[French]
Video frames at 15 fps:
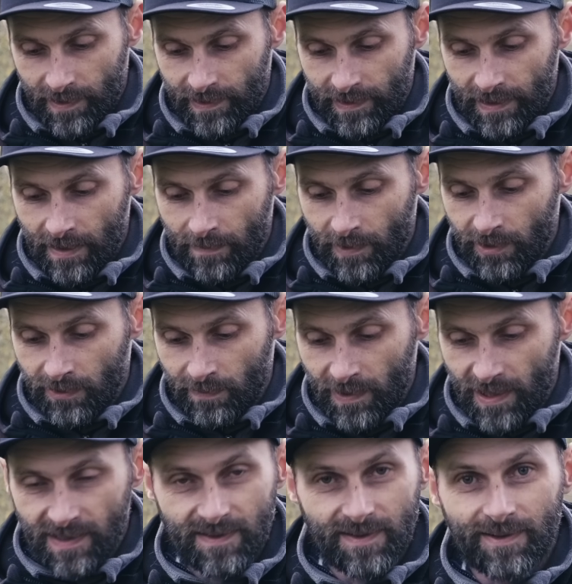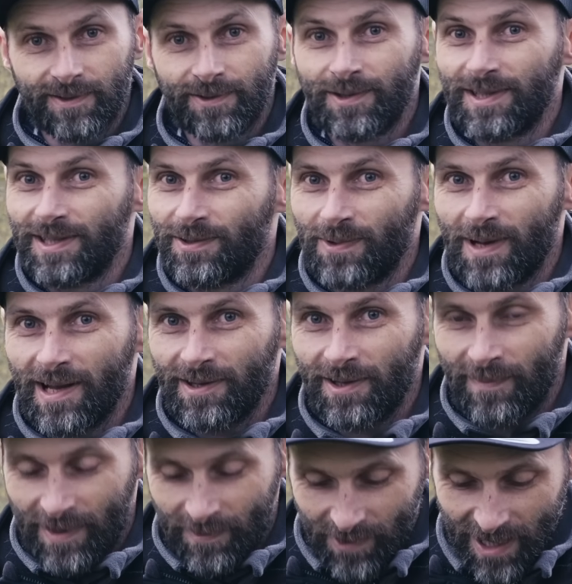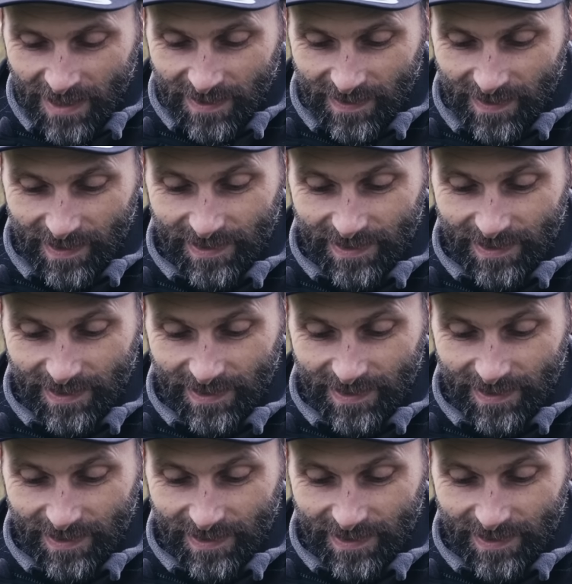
Il a pris une place de titulaire dans mes boîtes.